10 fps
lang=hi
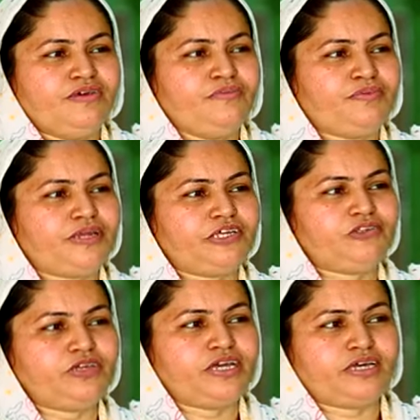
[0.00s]
पहले
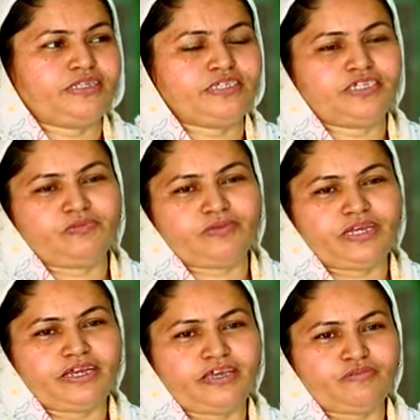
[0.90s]
तो यहाँ आती थी ना
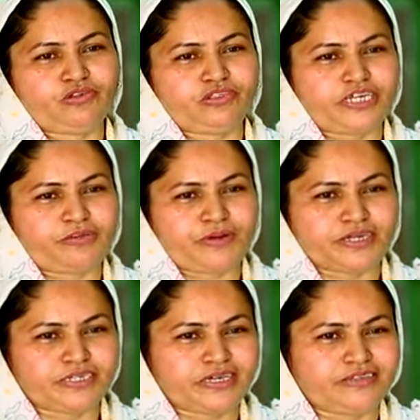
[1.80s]
महिलाएं बहुत सारी
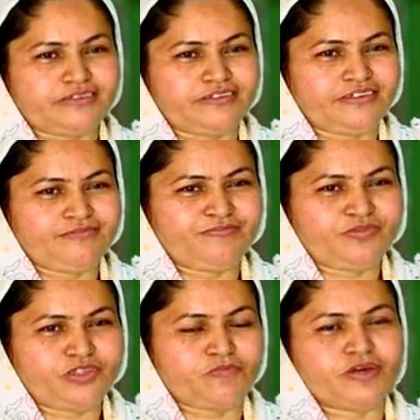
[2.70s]
फाकी खाती थी
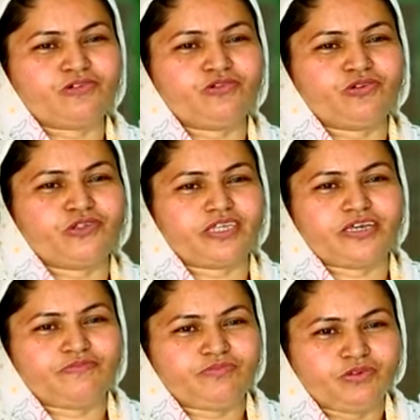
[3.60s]
तम्बाकू होता
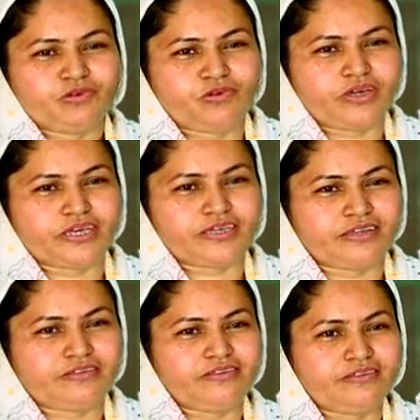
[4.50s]
है वो खा के आती